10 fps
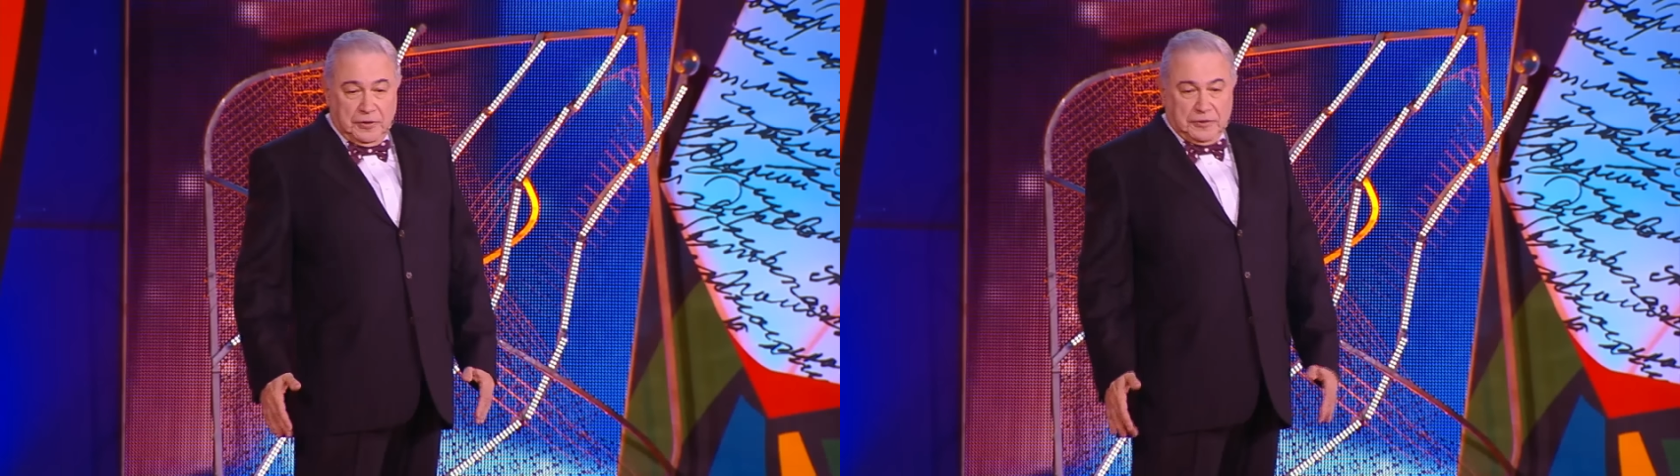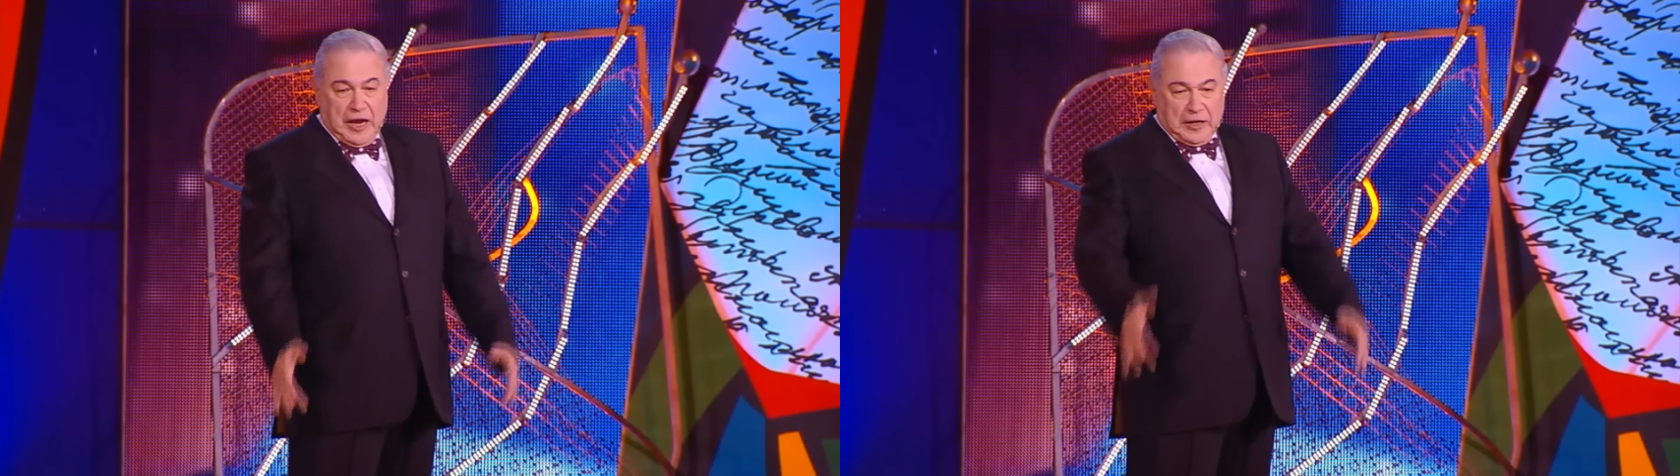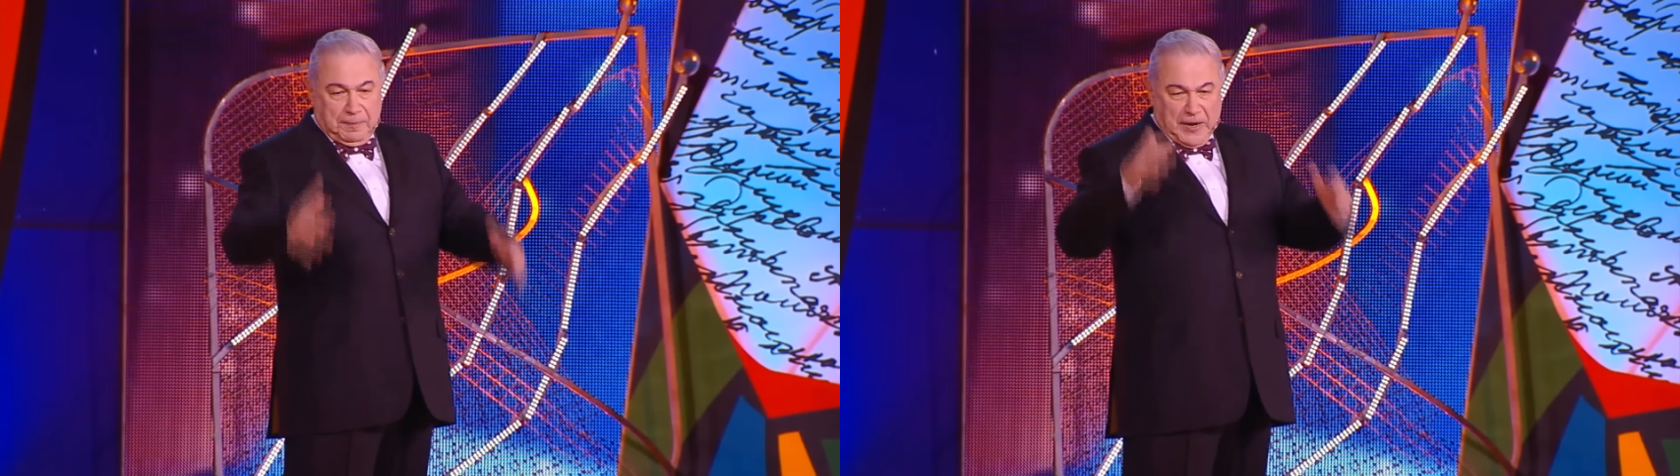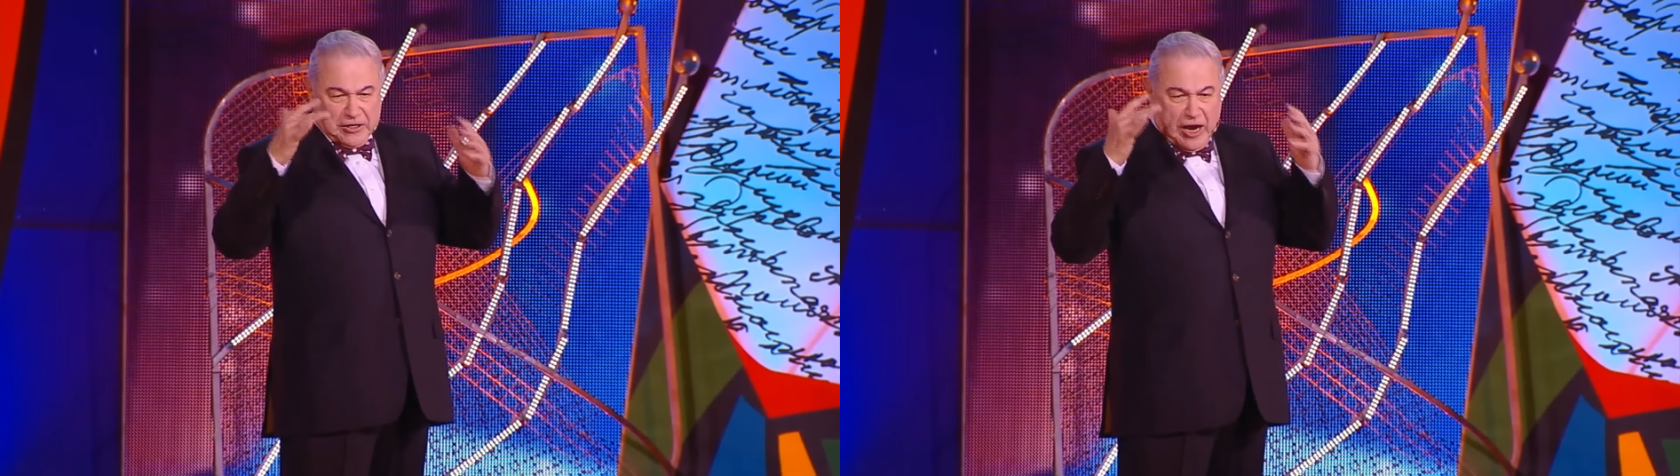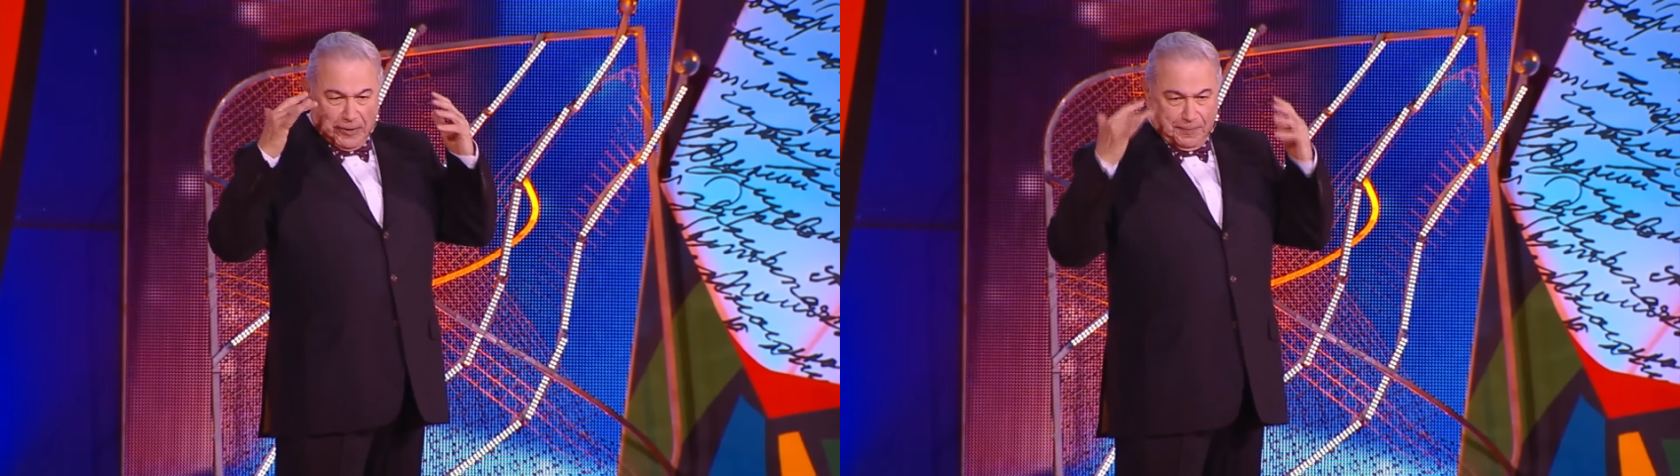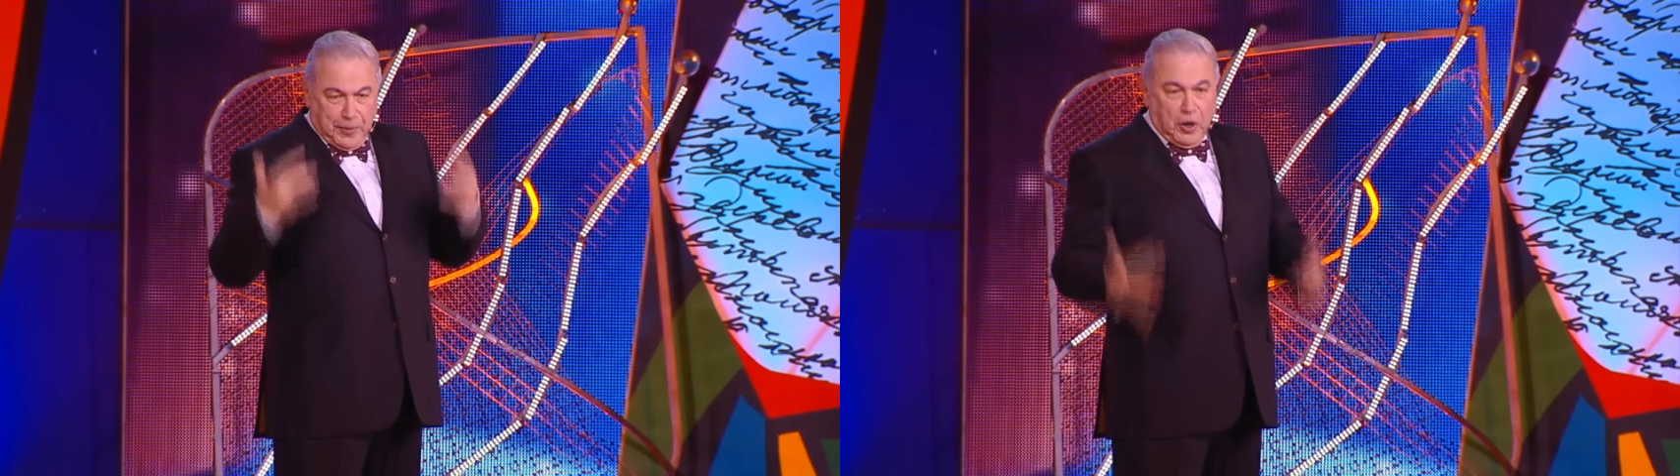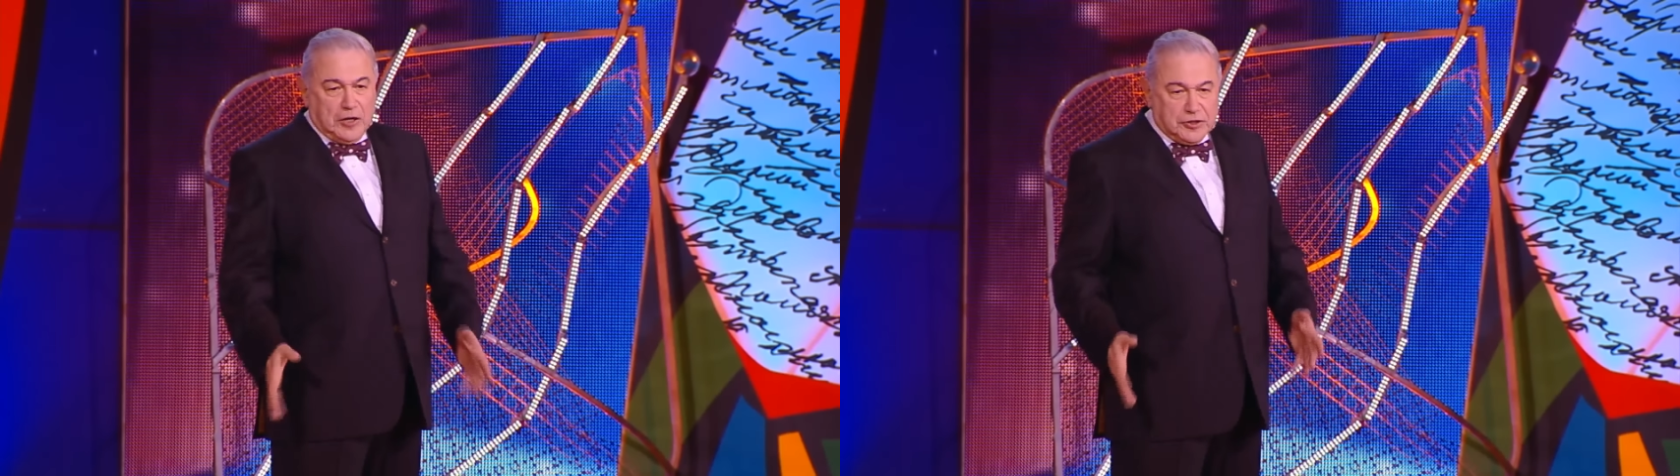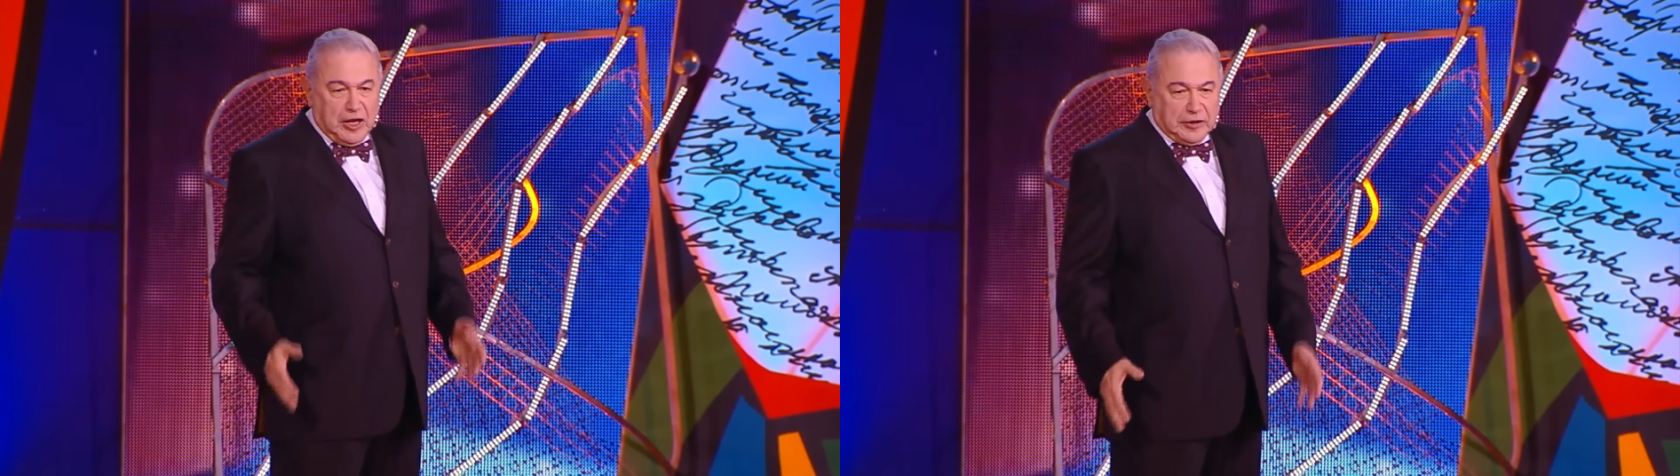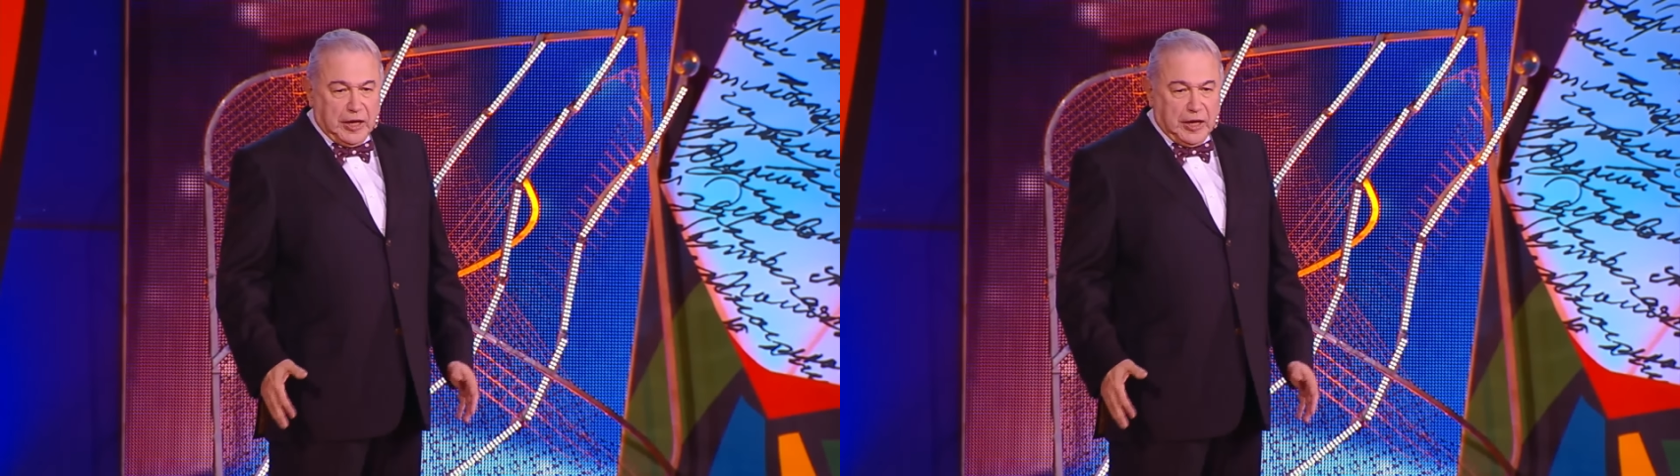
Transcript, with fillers: Ну так пожар просто